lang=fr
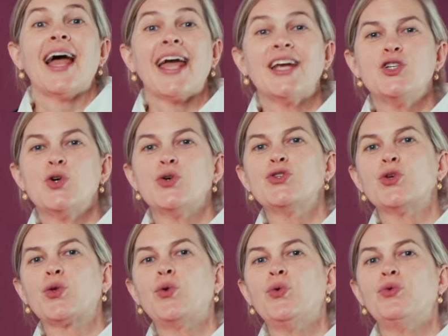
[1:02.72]
La région se
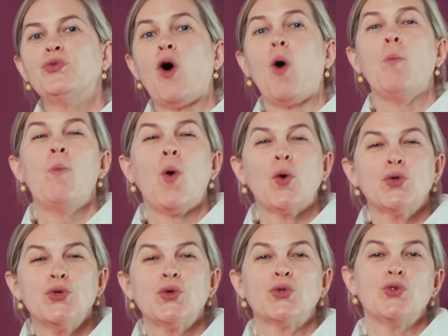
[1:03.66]
trouve en
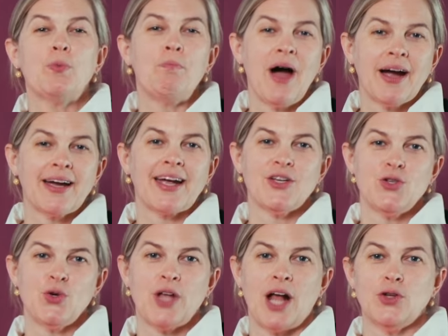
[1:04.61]
bordure du parc
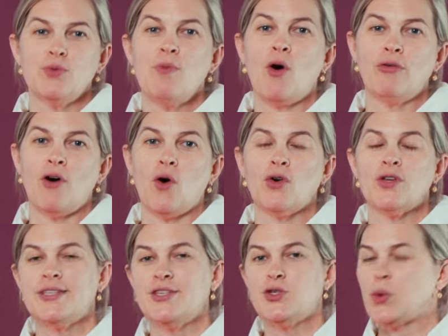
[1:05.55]
régional du Morvan,
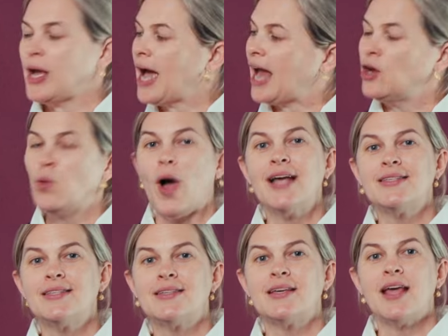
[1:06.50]
situé à
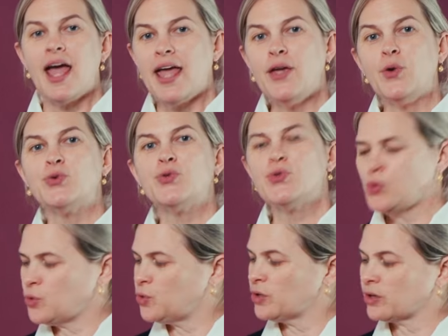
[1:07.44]
l'ouest et au
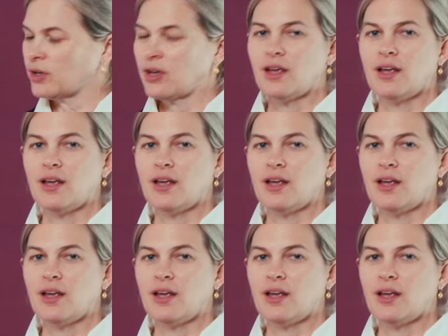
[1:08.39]
sud.